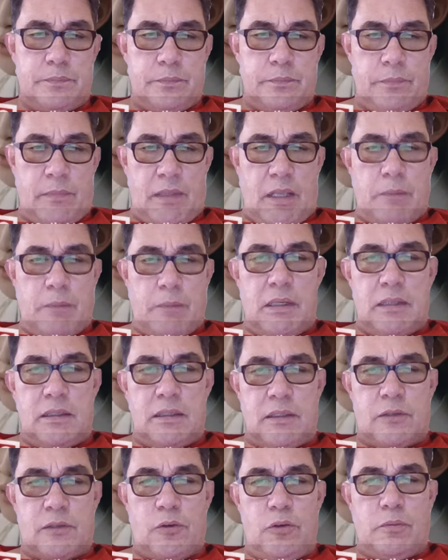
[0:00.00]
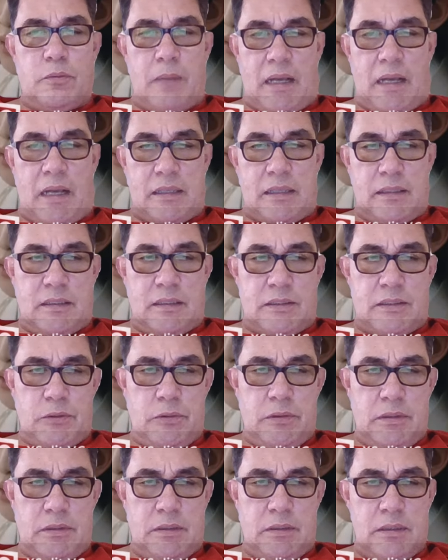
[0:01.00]
Nhiễm Hương cúi mặt nhìn xuống.
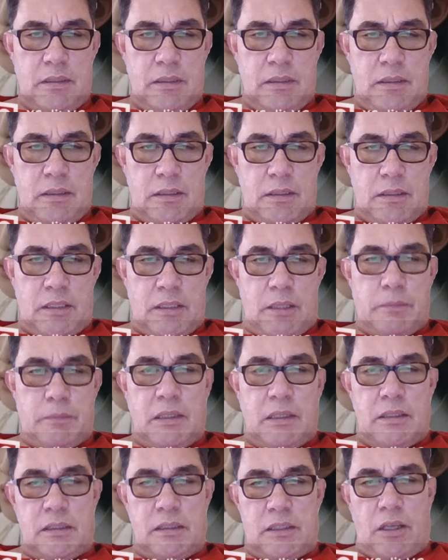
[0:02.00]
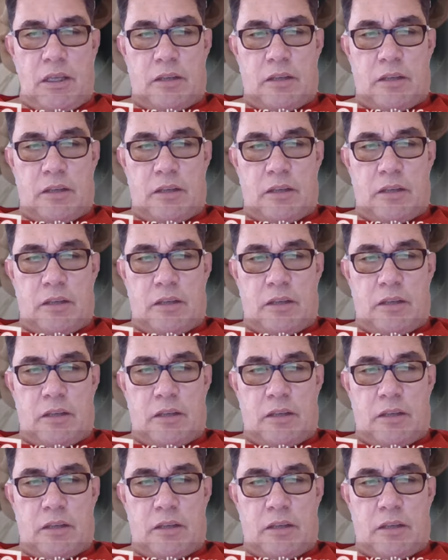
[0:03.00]
Nhiễm Hương nhỏ